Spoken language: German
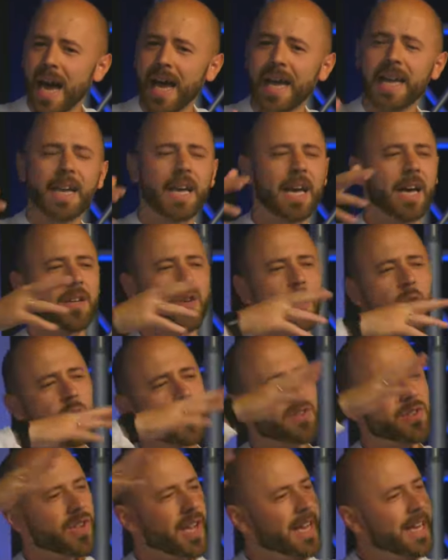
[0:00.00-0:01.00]
Heirat,
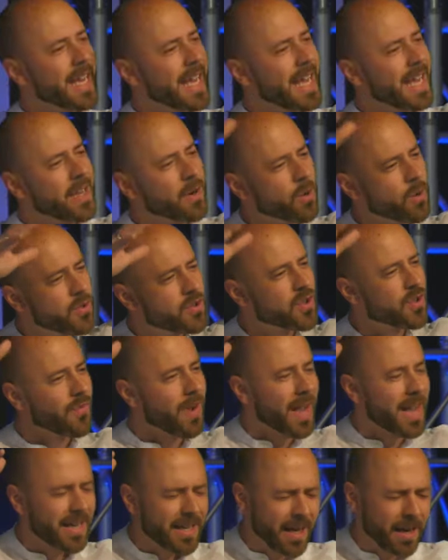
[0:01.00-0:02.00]
Hochzeit, Ehe und so
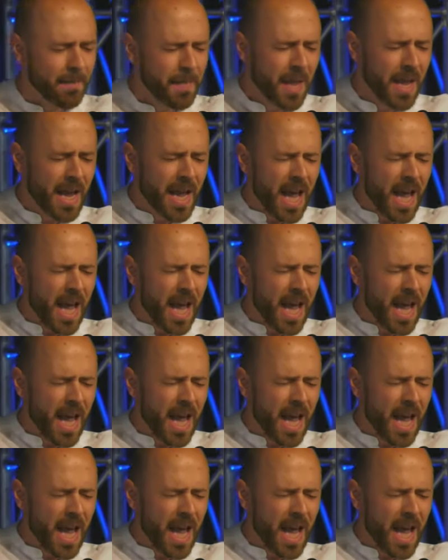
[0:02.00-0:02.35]
weiter.